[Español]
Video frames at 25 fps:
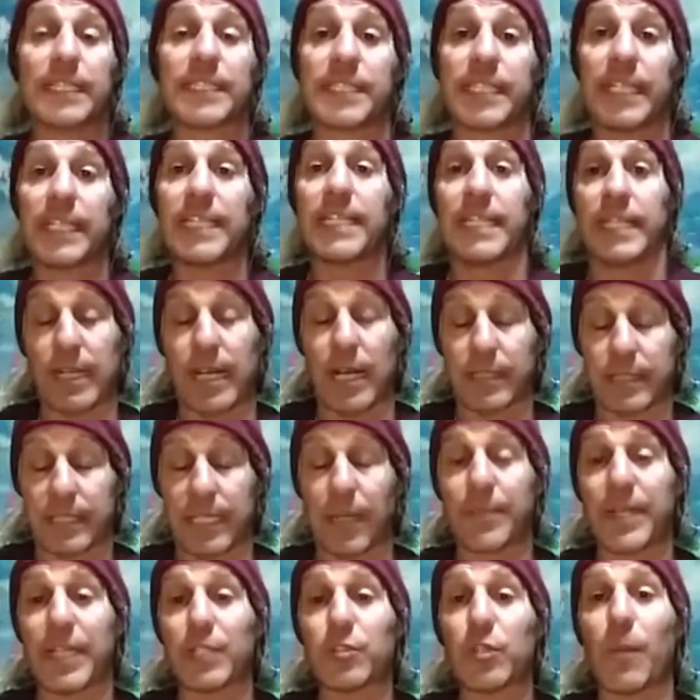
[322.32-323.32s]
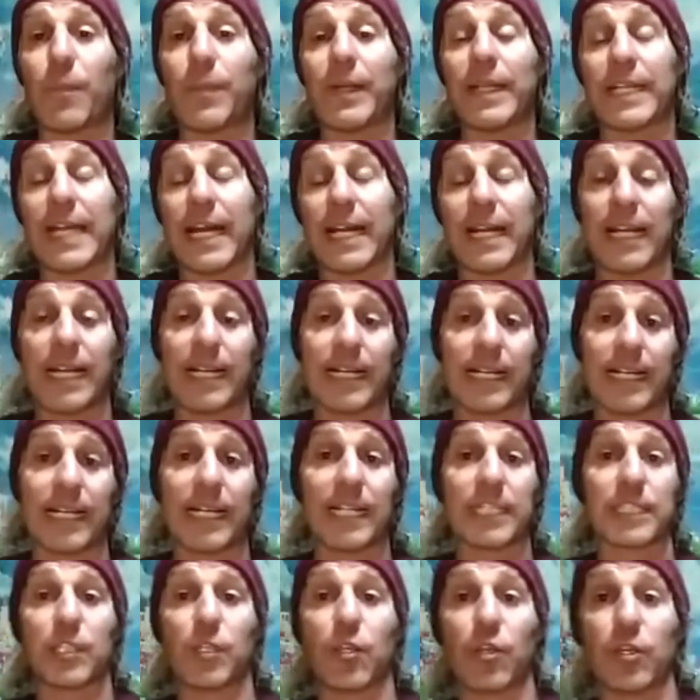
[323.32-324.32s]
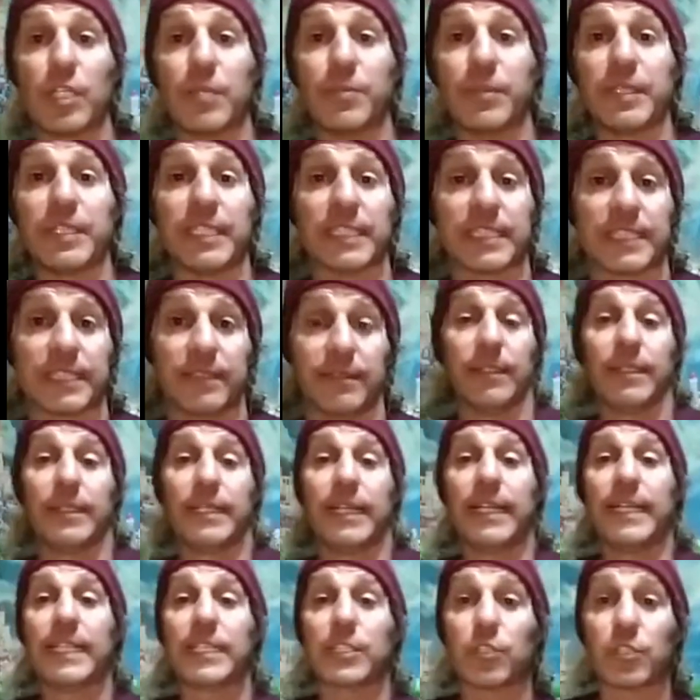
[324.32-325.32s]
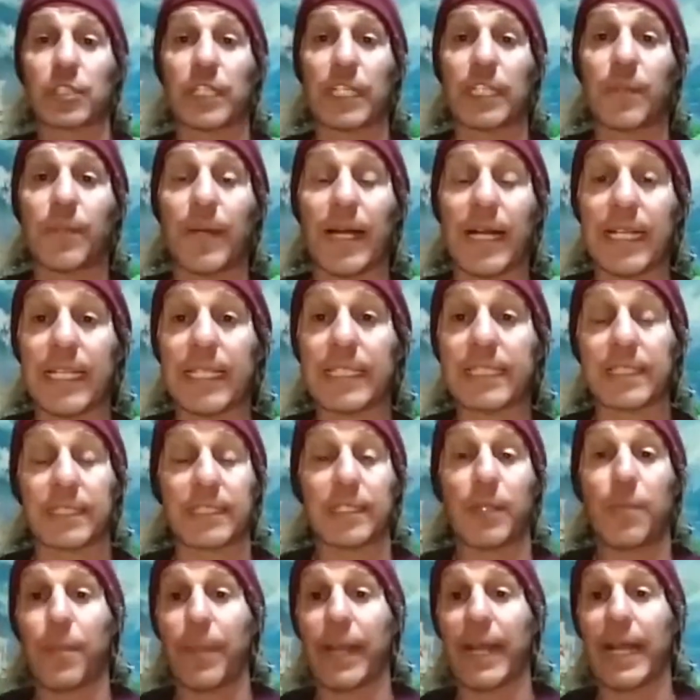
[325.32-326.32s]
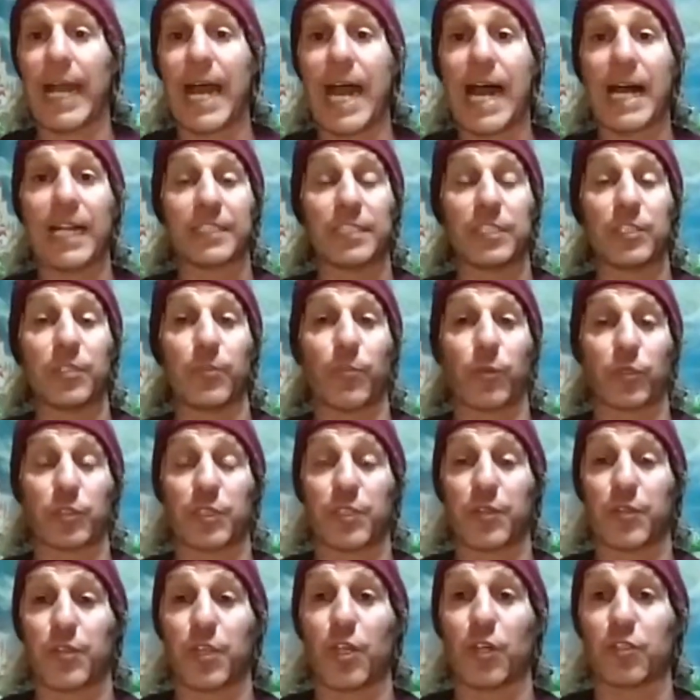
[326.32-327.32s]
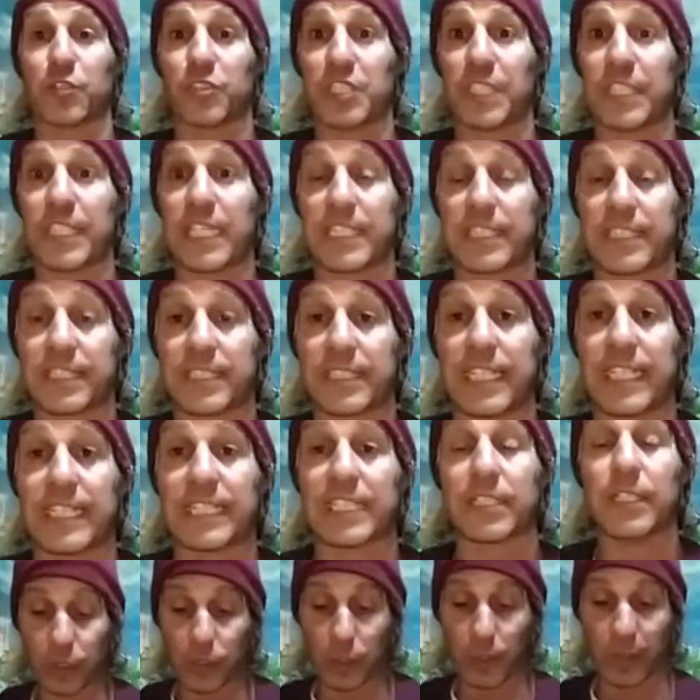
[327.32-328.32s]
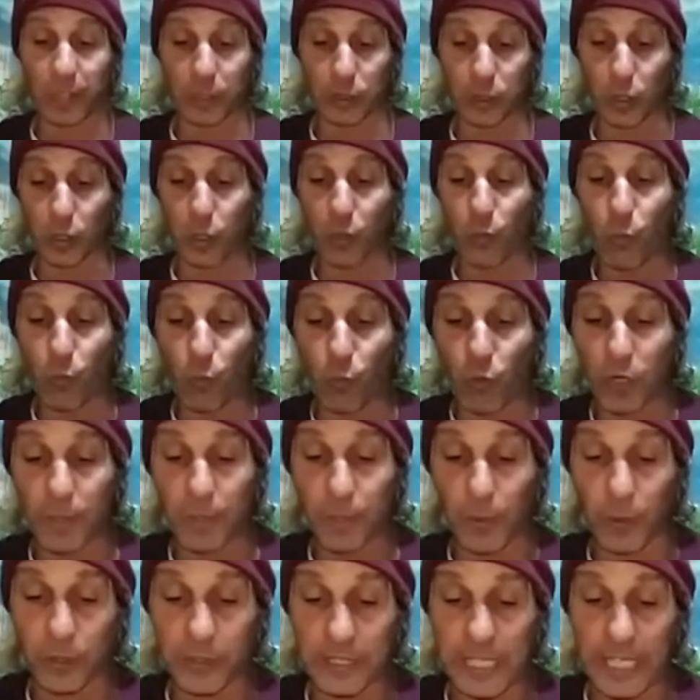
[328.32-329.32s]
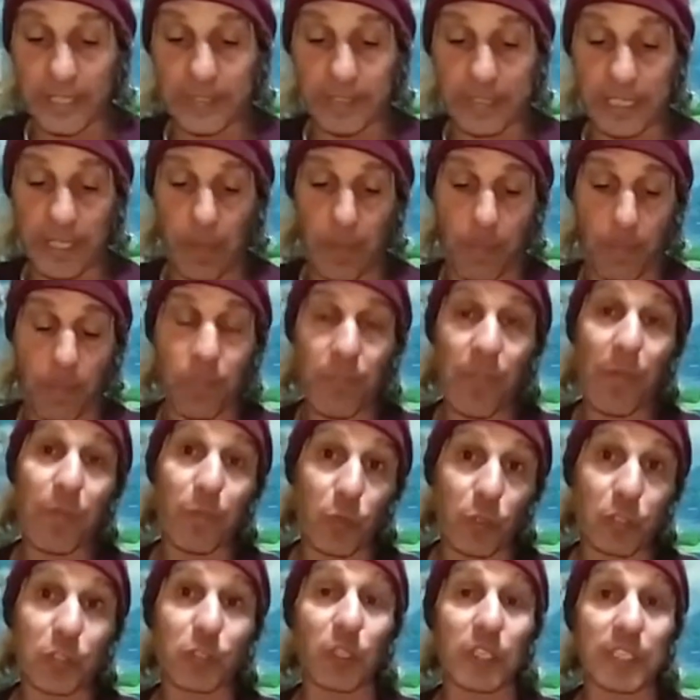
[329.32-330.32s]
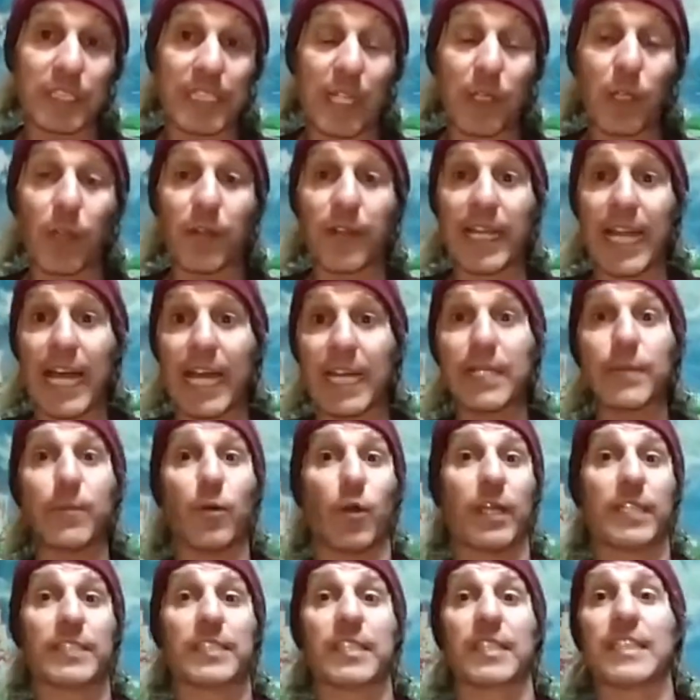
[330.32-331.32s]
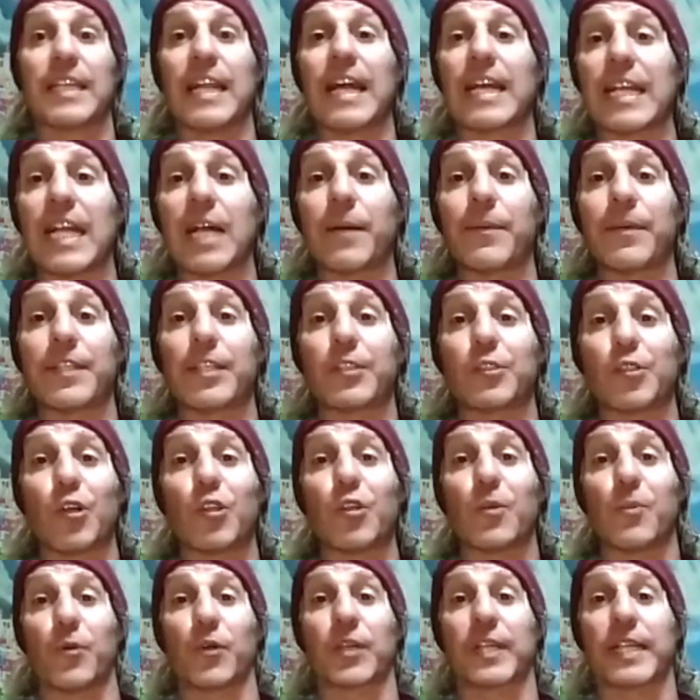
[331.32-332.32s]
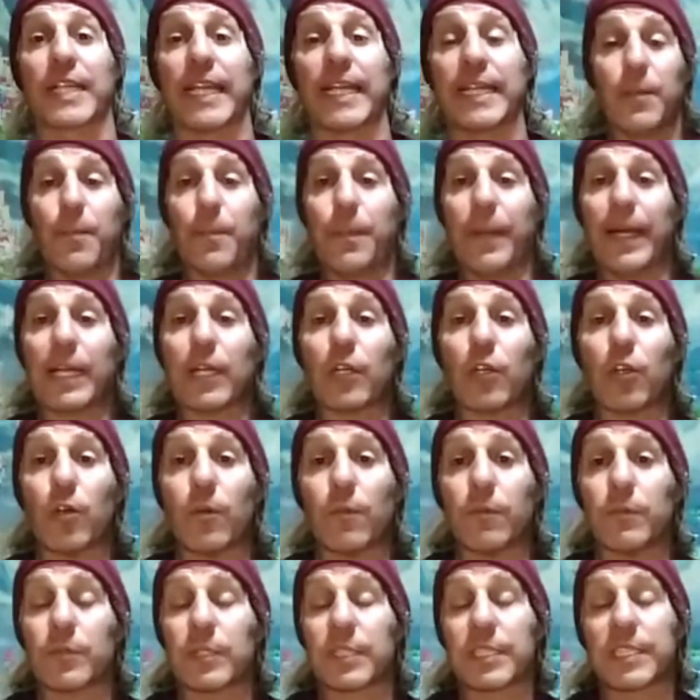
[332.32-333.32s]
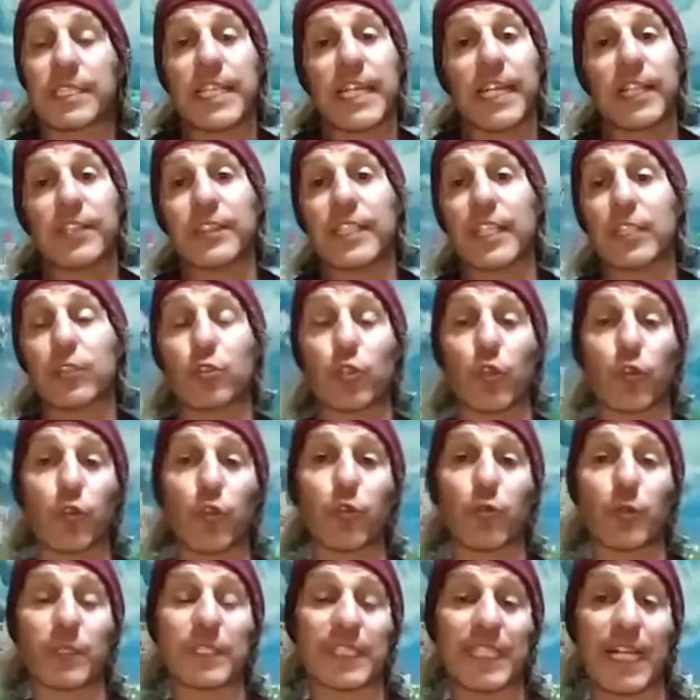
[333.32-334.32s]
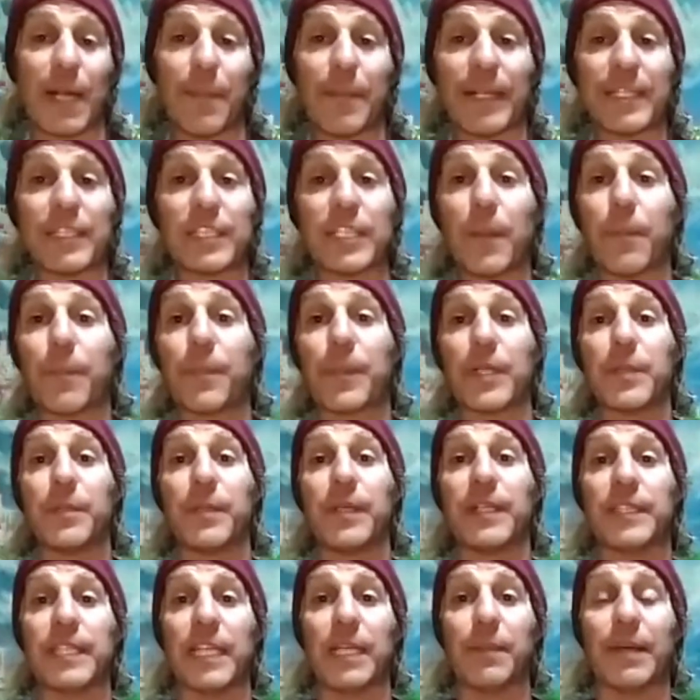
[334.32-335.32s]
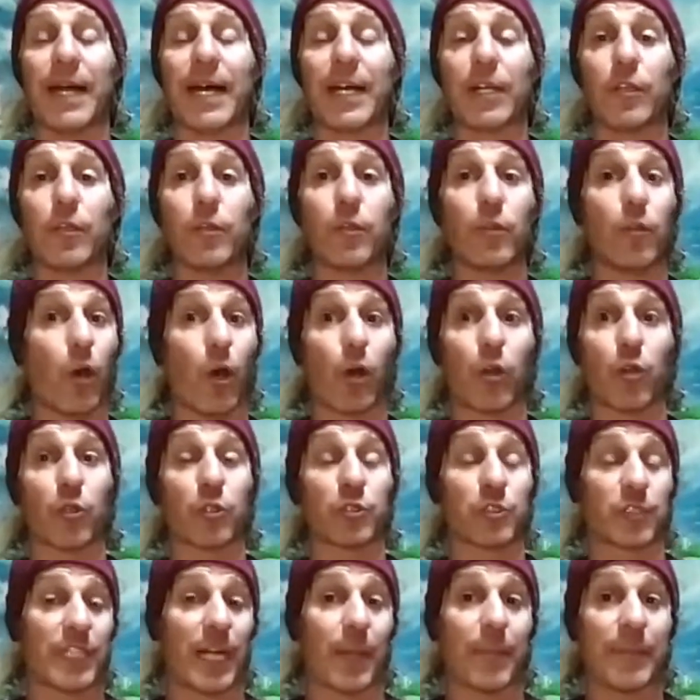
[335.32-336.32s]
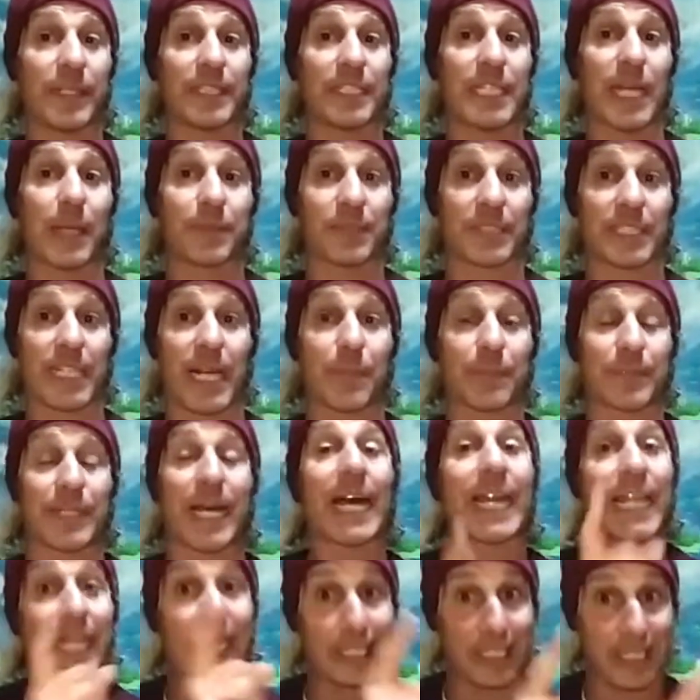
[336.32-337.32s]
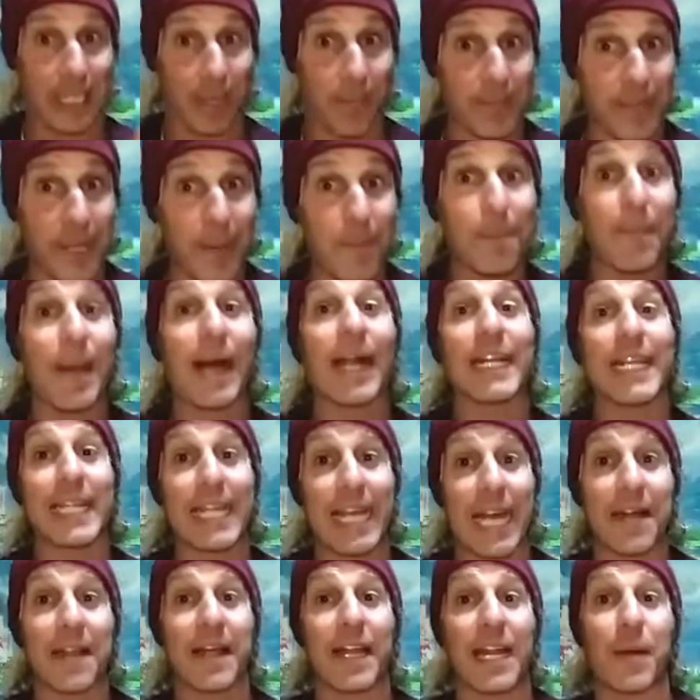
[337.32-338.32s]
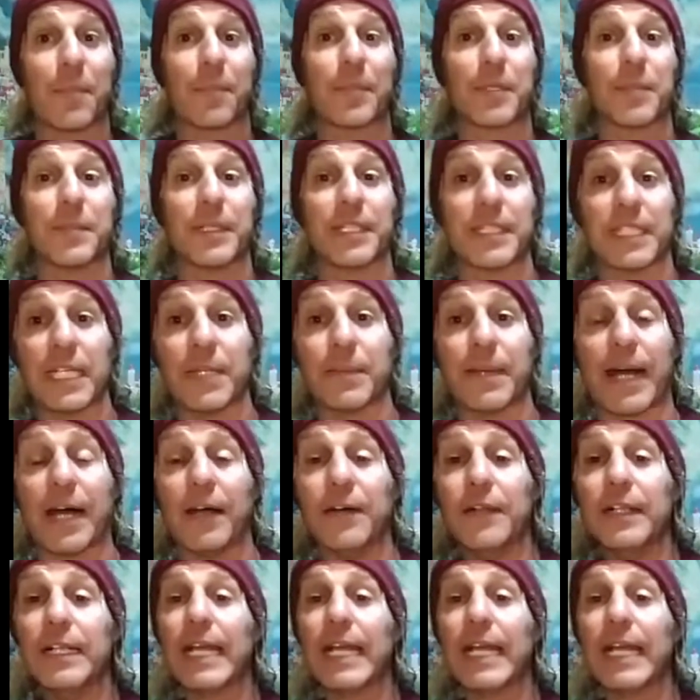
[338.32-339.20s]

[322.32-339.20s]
sí, sabiendo aplicar las reglas y los límites en estos animales, sin pegar, sin imposición, sin estrés, sobre todo, muy importante, nuestro estado de ánimo. Esa es la clave de todo, porque el perro siente toda nuestra mente primitiva, no nuestra mente abstracta que también va ligada a la primitiva.